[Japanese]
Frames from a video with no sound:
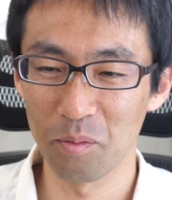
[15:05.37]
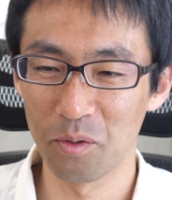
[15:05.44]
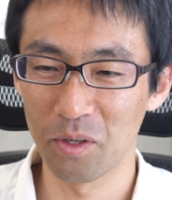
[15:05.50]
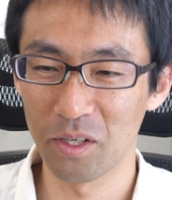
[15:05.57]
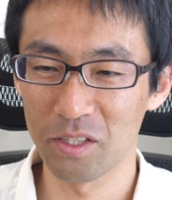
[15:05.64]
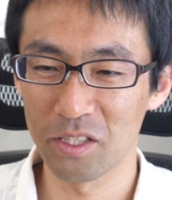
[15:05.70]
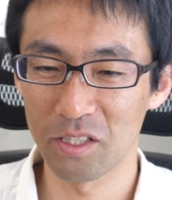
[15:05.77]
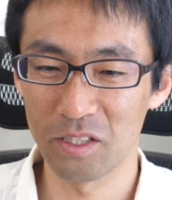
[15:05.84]
モン
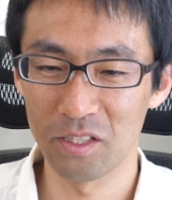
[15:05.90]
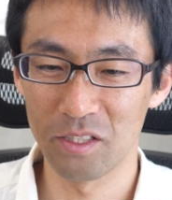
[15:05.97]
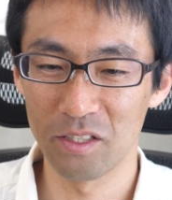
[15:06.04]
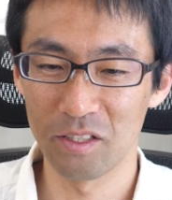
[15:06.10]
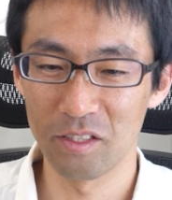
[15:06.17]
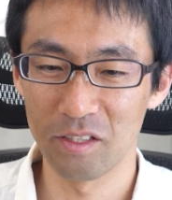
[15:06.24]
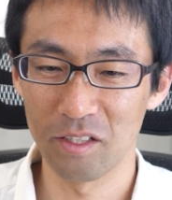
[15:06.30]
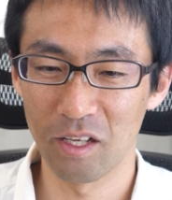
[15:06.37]
があ
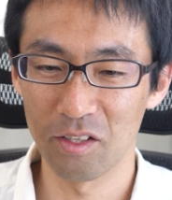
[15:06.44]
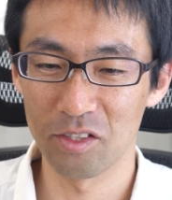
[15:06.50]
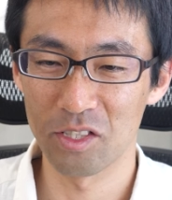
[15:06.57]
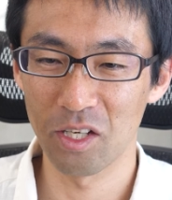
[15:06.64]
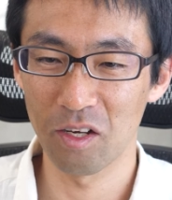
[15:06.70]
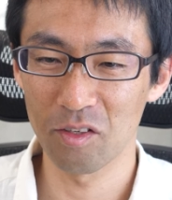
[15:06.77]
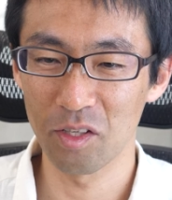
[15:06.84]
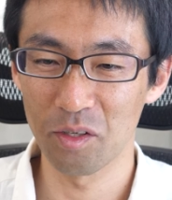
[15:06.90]
の
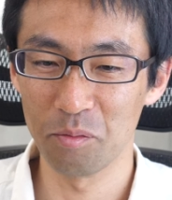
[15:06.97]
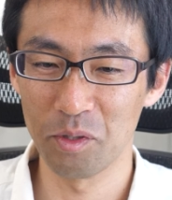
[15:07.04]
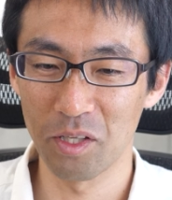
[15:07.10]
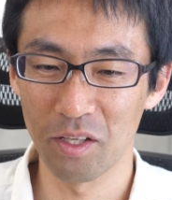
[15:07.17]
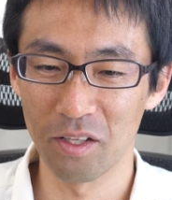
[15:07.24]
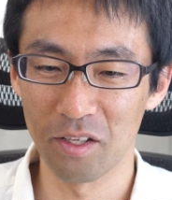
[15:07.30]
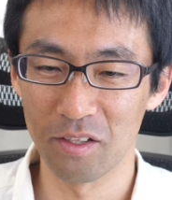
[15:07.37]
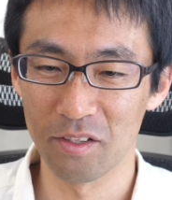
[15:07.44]
違くなるみ
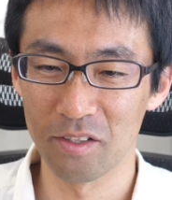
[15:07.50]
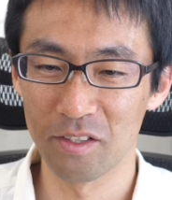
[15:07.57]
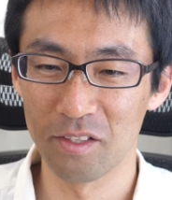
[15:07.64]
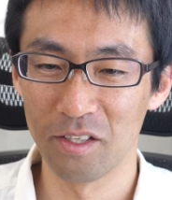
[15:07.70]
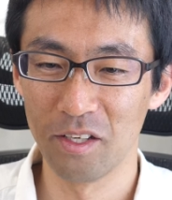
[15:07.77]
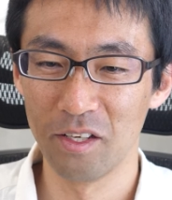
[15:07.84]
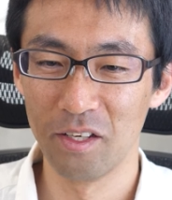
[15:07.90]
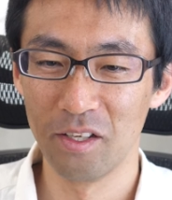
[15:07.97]
たいな
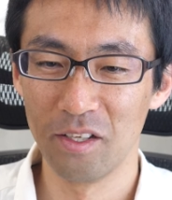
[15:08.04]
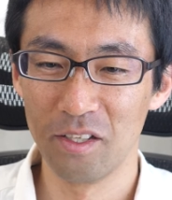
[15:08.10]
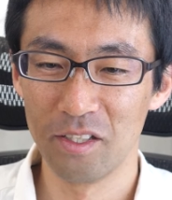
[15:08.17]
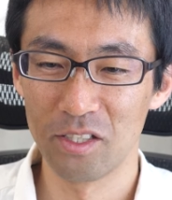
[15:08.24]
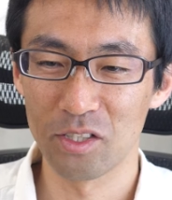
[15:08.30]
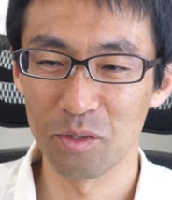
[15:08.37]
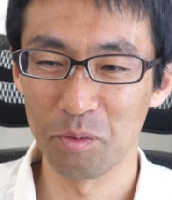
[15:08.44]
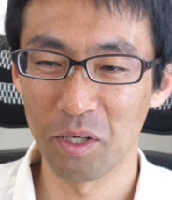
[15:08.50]

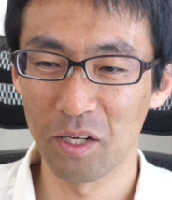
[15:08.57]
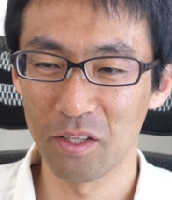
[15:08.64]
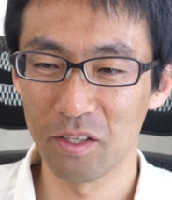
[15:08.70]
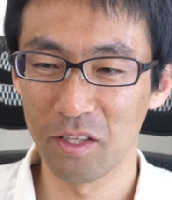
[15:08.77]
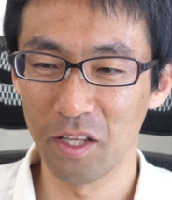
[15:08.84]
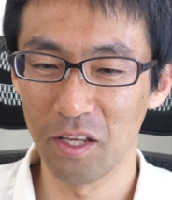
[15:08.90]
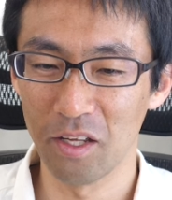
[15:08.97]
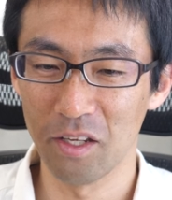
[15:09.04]
仕組みが
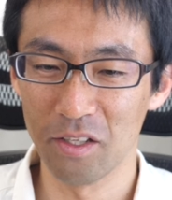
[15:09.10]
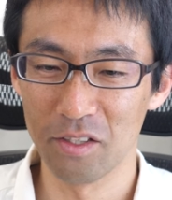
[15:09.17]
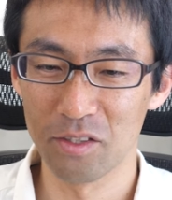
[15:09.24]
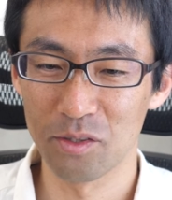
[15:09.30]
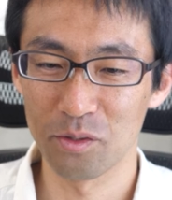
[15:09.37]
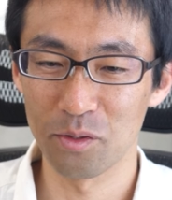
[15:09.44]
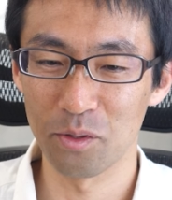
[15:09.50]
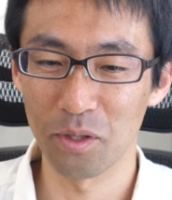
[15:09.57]
あって
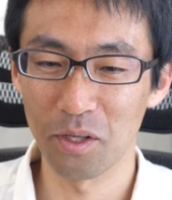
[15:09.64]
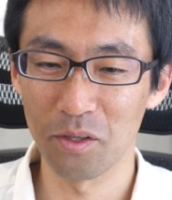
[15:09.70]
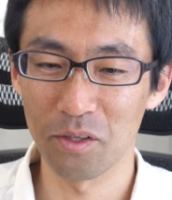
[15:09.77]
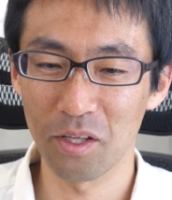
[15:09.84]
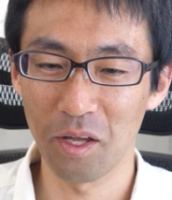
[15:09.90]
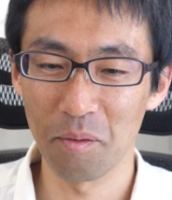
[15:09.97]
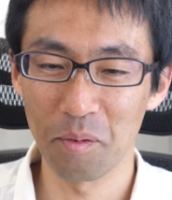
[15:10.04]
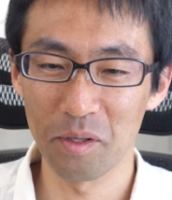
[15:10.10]
それの
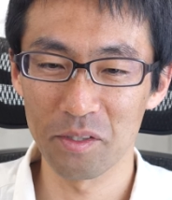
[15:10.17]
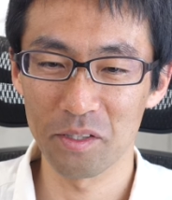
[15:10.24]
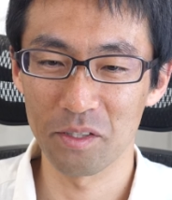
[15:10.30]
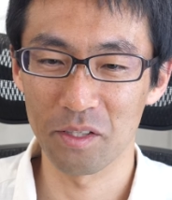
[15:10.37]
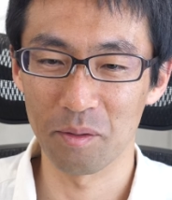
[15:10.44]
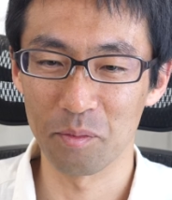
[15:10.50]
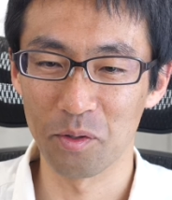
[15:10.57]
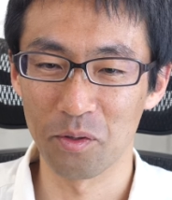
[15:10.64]
タイマーですね
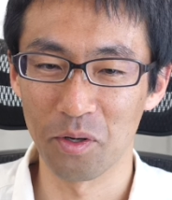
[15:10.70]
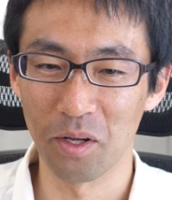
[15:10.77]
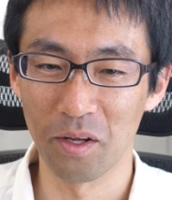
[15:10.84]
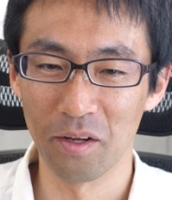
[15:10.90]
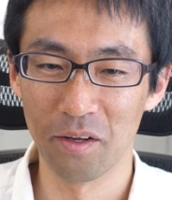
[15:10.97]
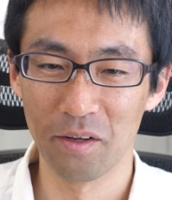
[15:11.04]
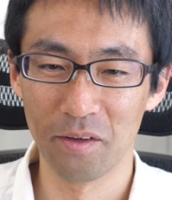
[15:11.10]
多分これ